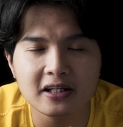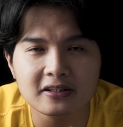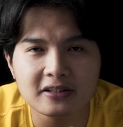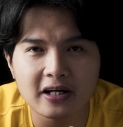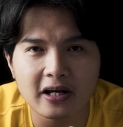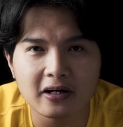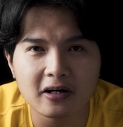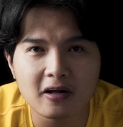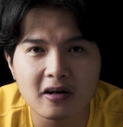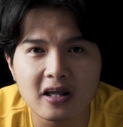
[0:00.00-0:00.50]
chắn
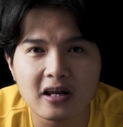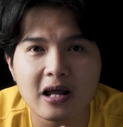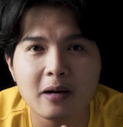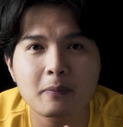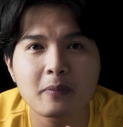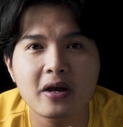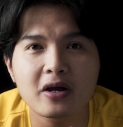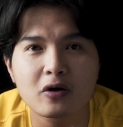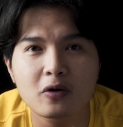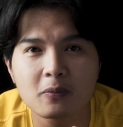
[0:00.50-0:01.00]
rằng đó là
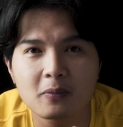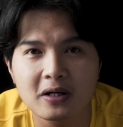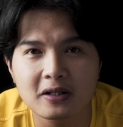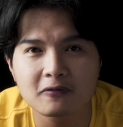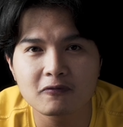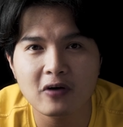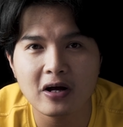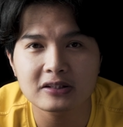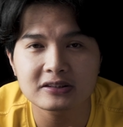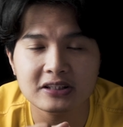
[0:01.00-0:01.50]
đam mê của mình
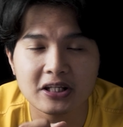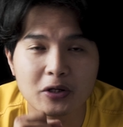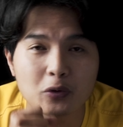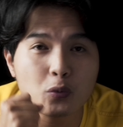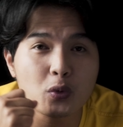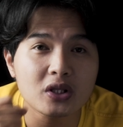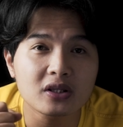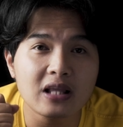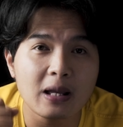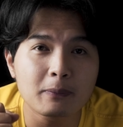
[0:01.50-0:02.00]
và sẽ
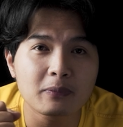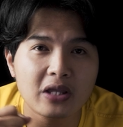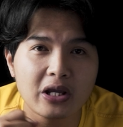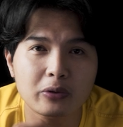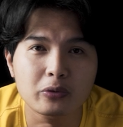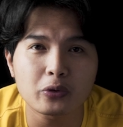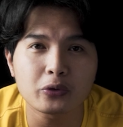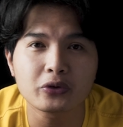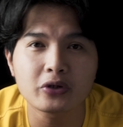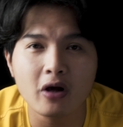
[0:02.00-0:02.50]
quyết tâm
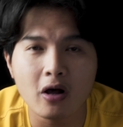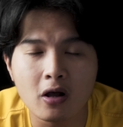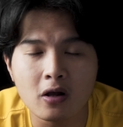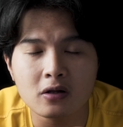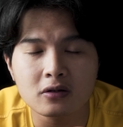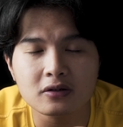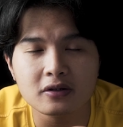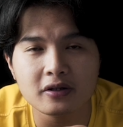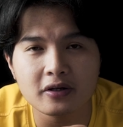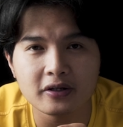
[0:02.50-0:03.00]
theo đuổi
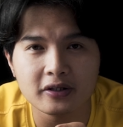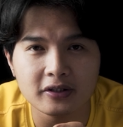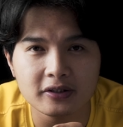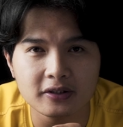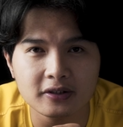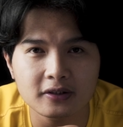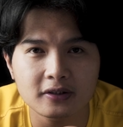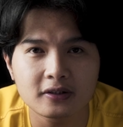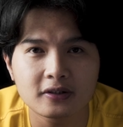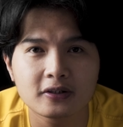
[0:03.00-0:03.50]
nó thì
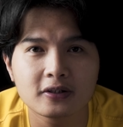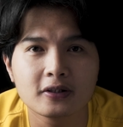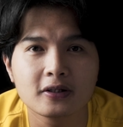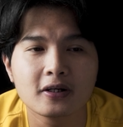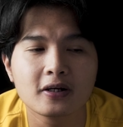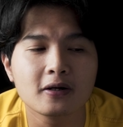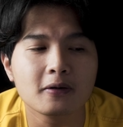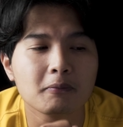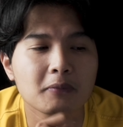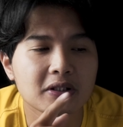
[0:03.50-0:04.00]

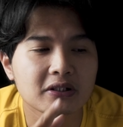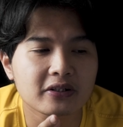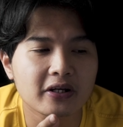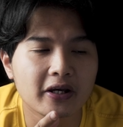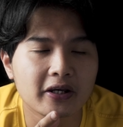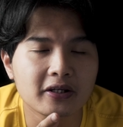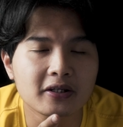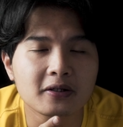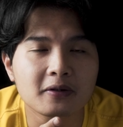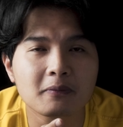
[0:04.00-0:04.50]
mình
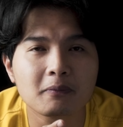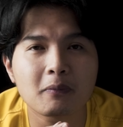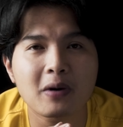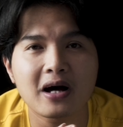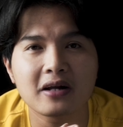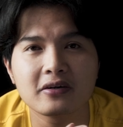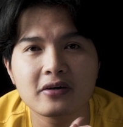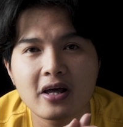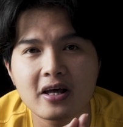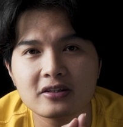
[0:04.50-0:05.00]
nghĩ
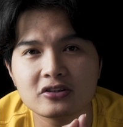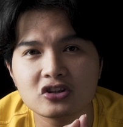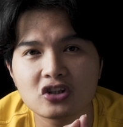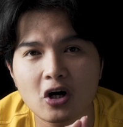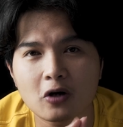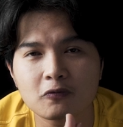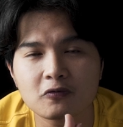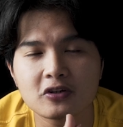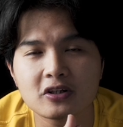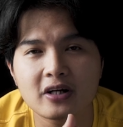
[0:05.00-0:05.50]
bạn nên
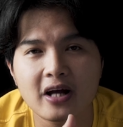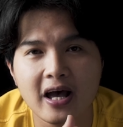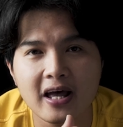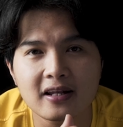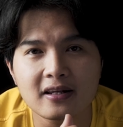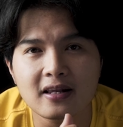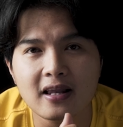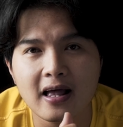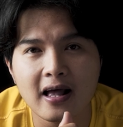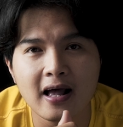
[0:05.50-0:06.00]
chọn phương
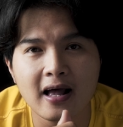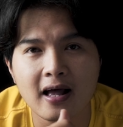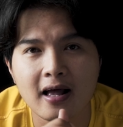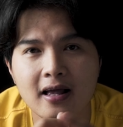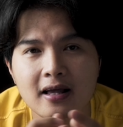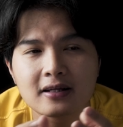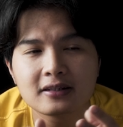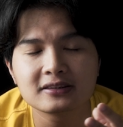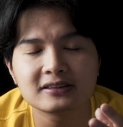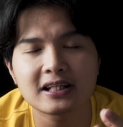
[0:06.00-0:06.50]
án là
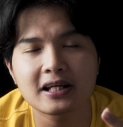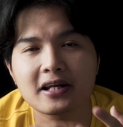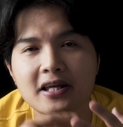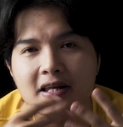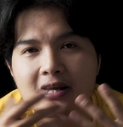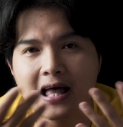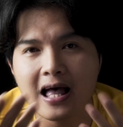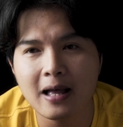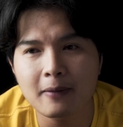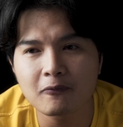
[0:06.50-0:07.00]
sẽ
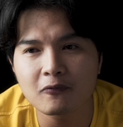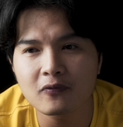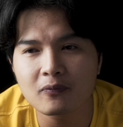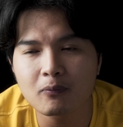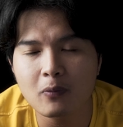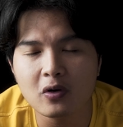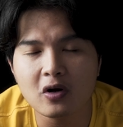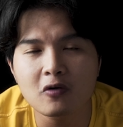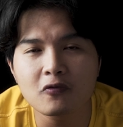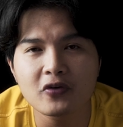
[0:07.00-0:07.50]
đi làm
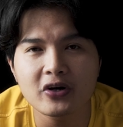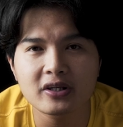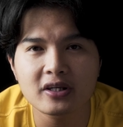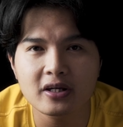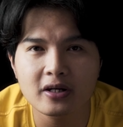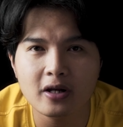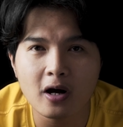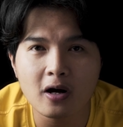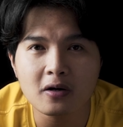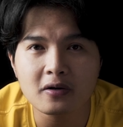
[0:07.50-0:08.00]
một công việc
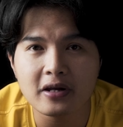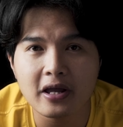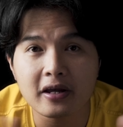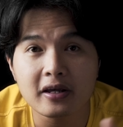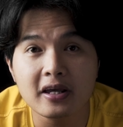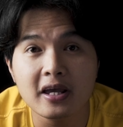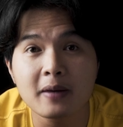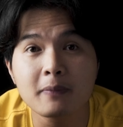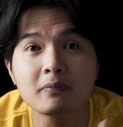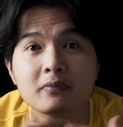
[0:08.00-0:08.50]
gì đó để
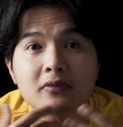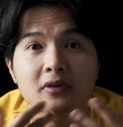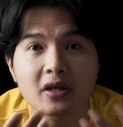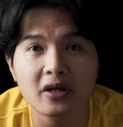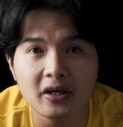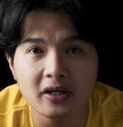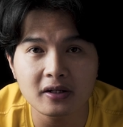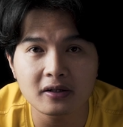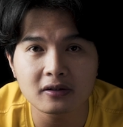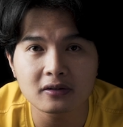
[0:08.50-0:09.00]
kiếm
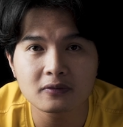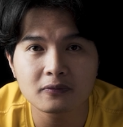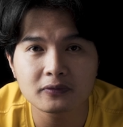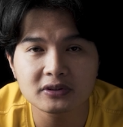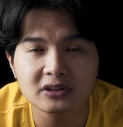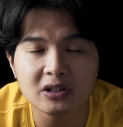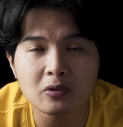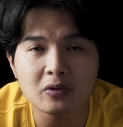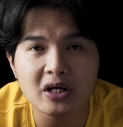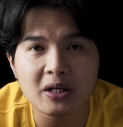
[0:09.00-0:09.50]
tiền
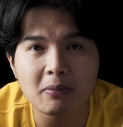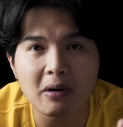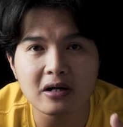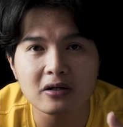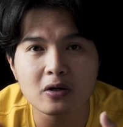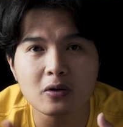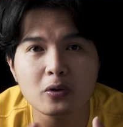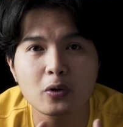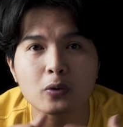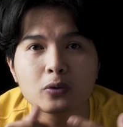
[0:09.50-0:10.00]
sau khi bạn
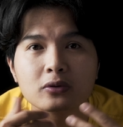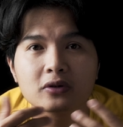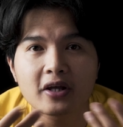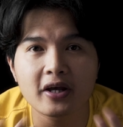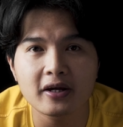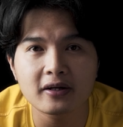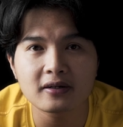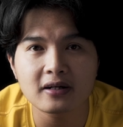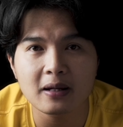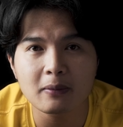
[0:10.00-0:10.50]
có đủ
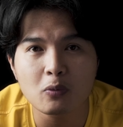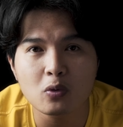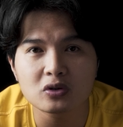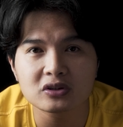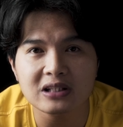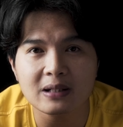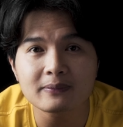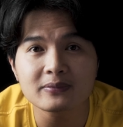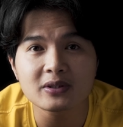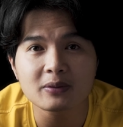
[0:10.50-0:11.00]
tiền để mua
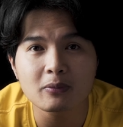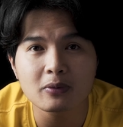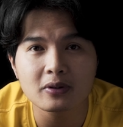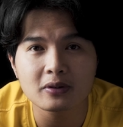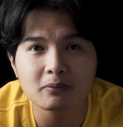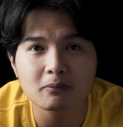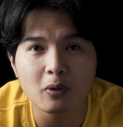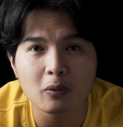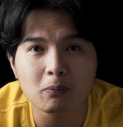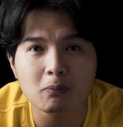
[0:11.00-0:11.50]
sắm cho
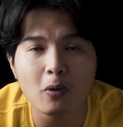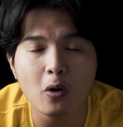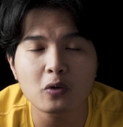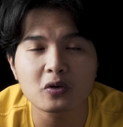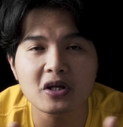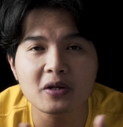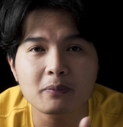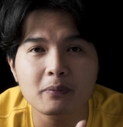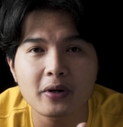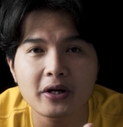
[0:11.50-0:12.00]
mình một
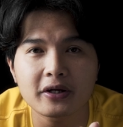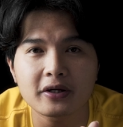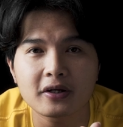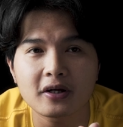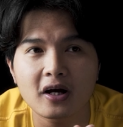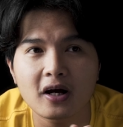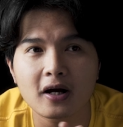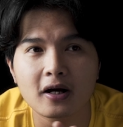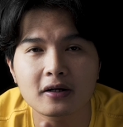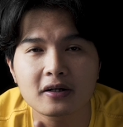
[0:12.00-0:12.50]
bộ thiết bị
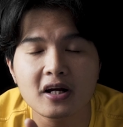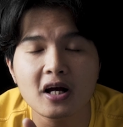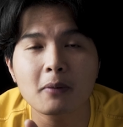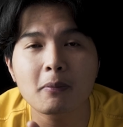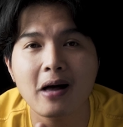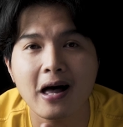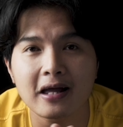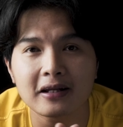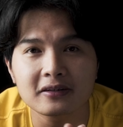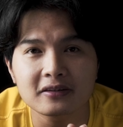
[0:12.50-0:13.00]
à, cơ
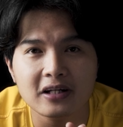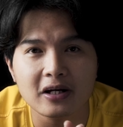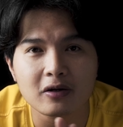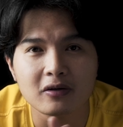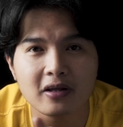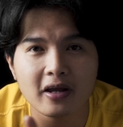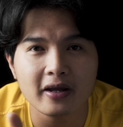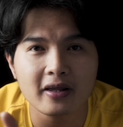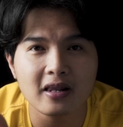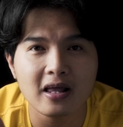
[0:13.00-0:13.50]
bản để
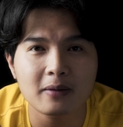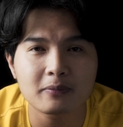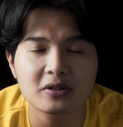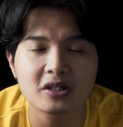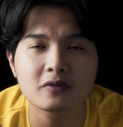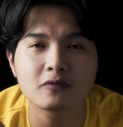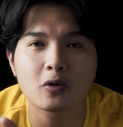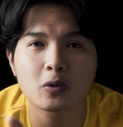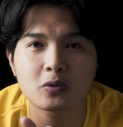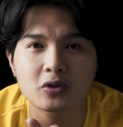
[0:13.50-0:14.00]
có thể làm
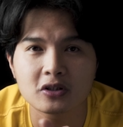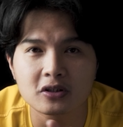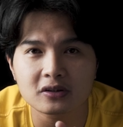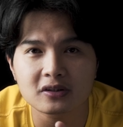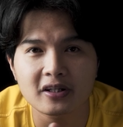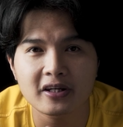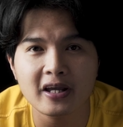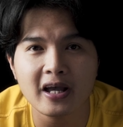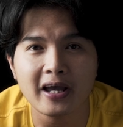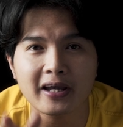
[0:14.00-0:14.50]
dịch vụ được
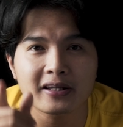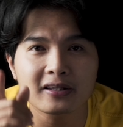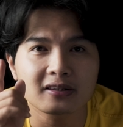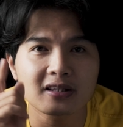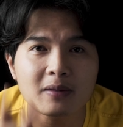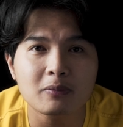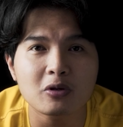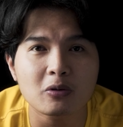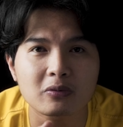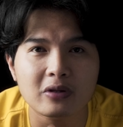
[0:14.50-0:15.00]
thì hãy
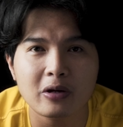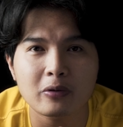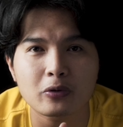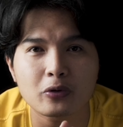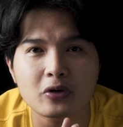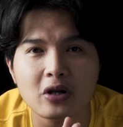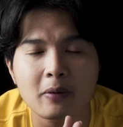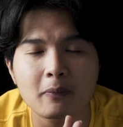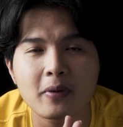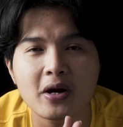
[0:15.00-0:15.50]
tiếp tục theo
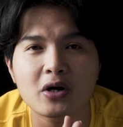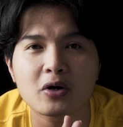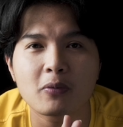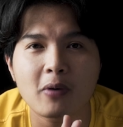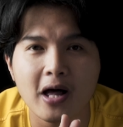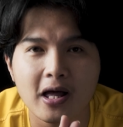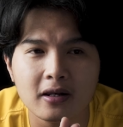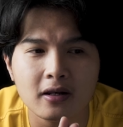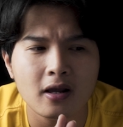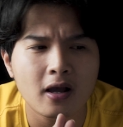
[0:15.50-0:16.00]
đuổi đam mê của
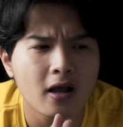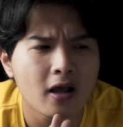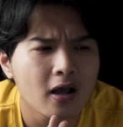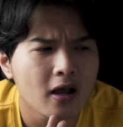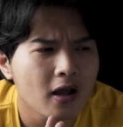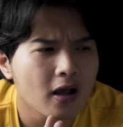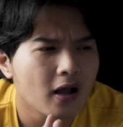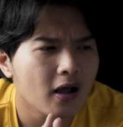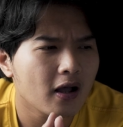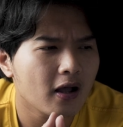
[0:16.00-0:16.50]
bạn
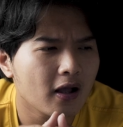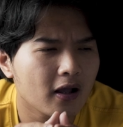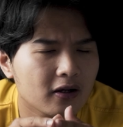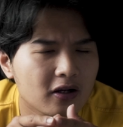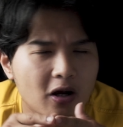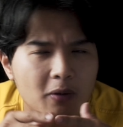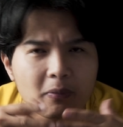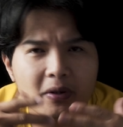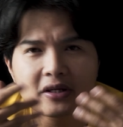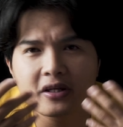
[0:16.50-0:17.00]
à,
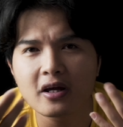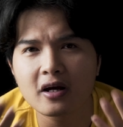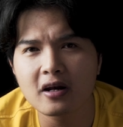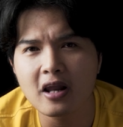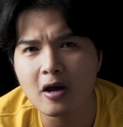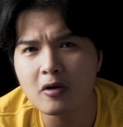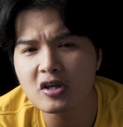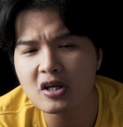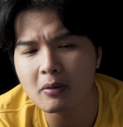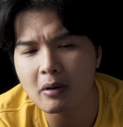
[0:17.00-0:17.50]
còn bây giờ
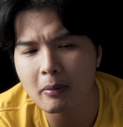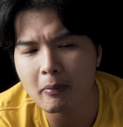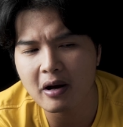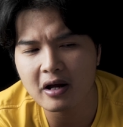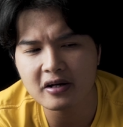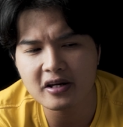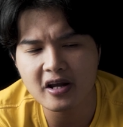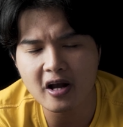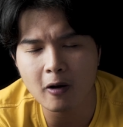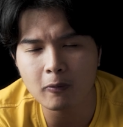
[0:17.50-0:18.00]
nếu như mà
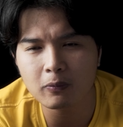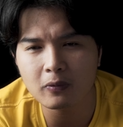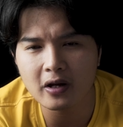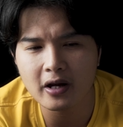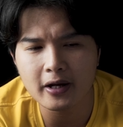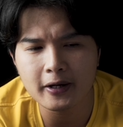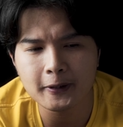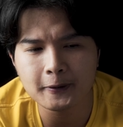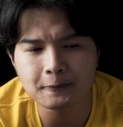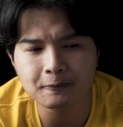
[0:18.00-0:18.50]
bạn đi học
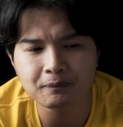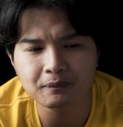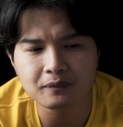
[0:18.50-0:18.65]
cái